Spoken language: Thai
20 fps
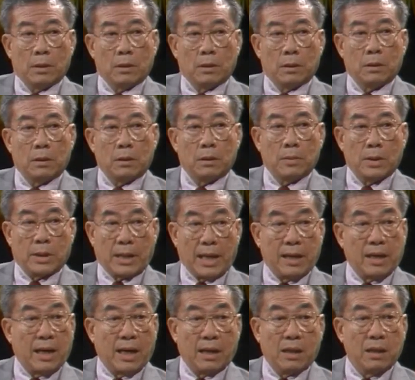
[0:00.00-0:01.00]
ถ้าถ้าเกิดแข่ง
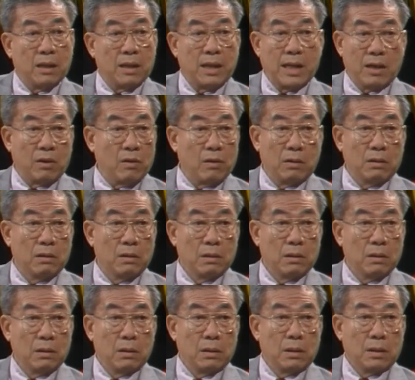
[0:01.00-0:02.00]
ขันเนี่ยแน่นอน
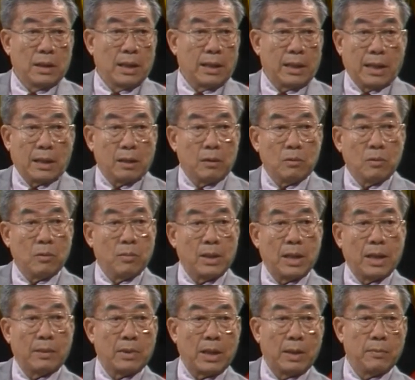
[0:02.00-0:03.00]
แข่งขันก็ต้องพยา
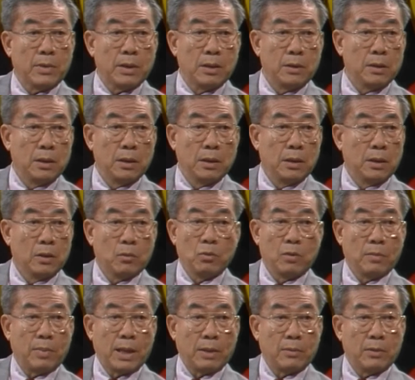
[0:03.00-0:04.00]
ยามทำให้คุณ
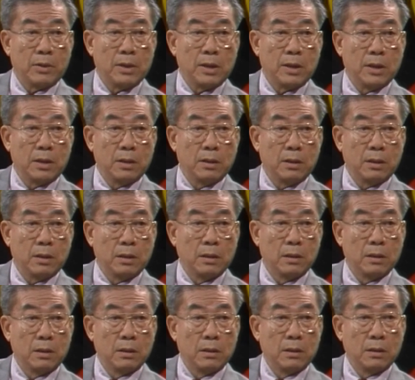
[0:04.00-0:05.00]
ภาพเขาได้ดีขึ้นแต่ถ้า
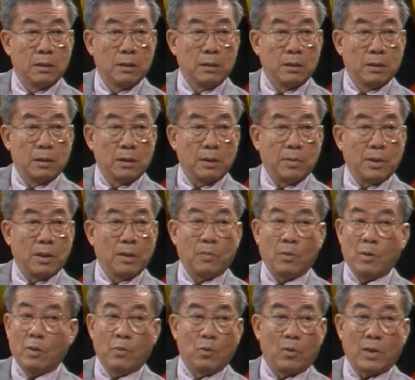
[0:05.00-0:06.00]
ผูกขาดไม่ใช่เออ
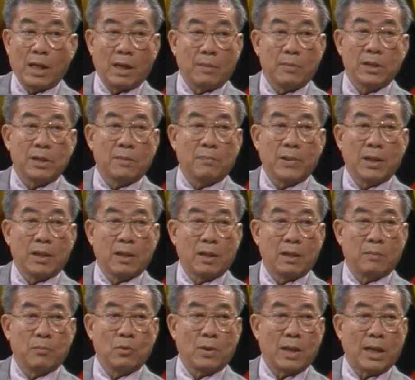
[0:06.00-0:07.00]
ผูกขาดไม่จำเป็นนะ
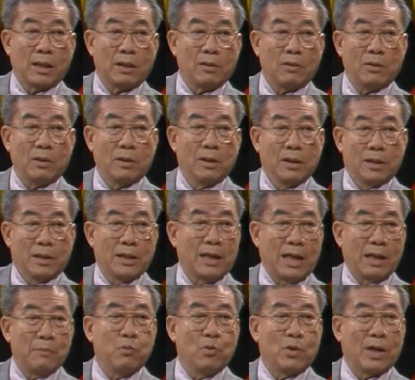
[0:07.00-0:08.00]
ผูกขาดก็ไห
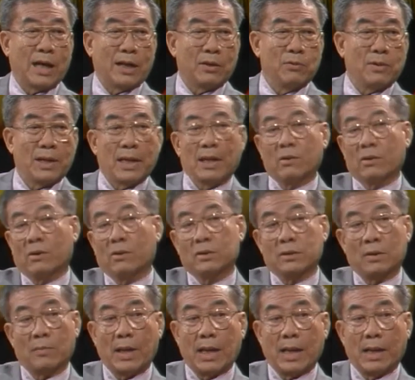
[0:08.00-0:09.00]
นๆผูกขาดอยู่แล้วเขาก็ส
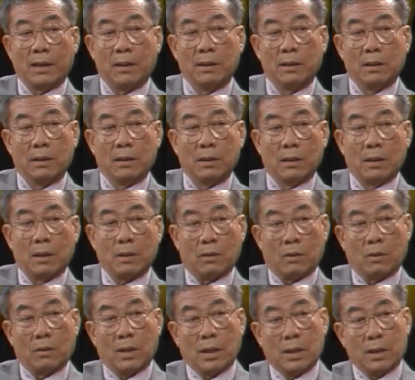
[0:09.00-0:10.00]
บายแล้วเขา
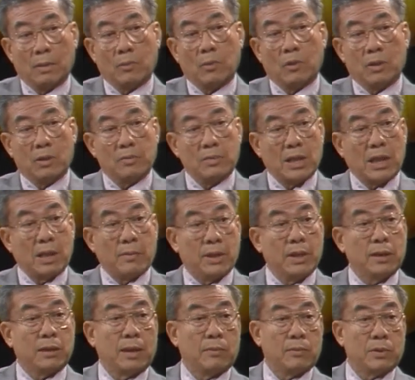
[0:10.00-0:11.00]
ก็ให้น้ำร้อนน้ำชาไปได้
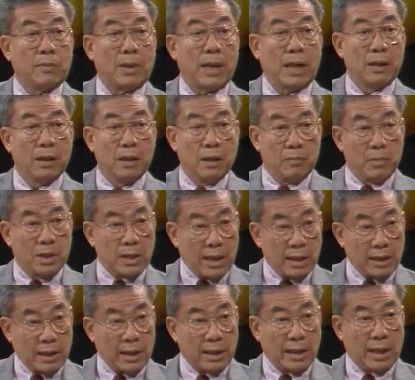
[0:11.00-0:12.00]
ตามสบายเป็นการ
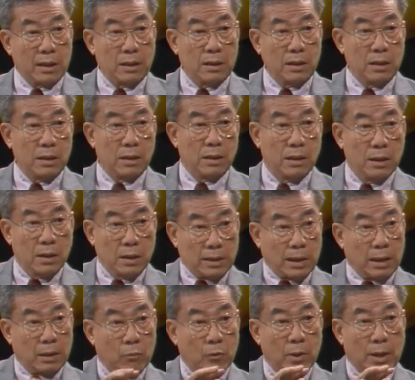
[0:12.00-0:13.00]
แข่งขันที่ดีแต่
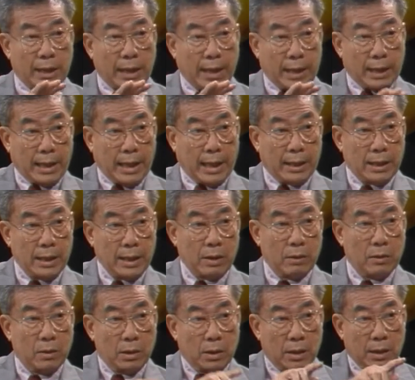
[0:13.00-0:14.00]
ว่าแข่งขันแล้ว
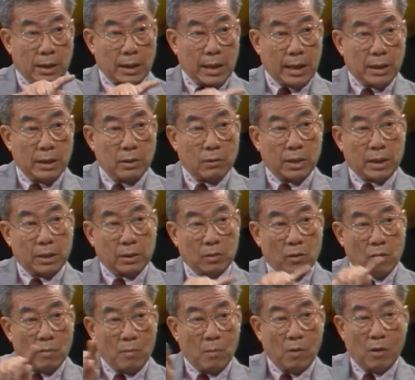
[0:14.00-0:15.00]
ขณะเดียวกันต้อ
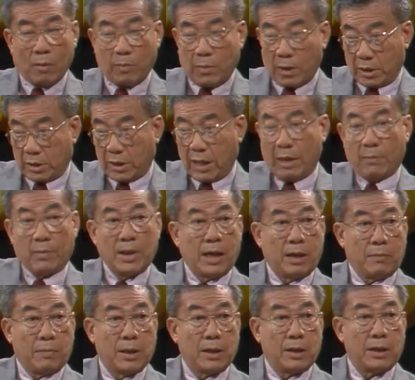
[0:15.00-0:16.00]
งมอบและกระจายอำนาจ
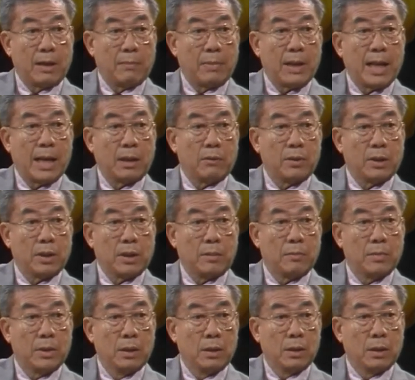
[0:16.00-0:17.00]
ไประดับล่างเลยนะครับ
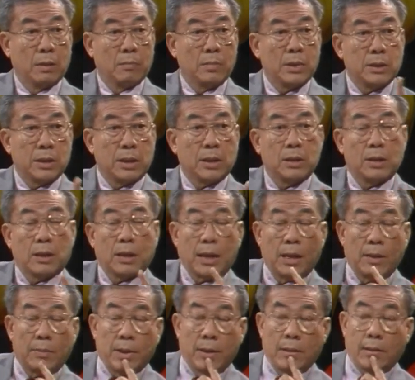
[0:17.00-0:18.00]
มิฉะนั้นจะกลาย
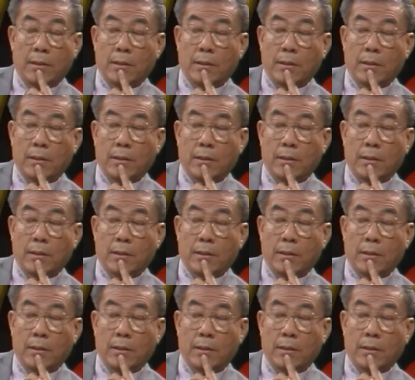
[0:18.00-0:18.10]
เป็น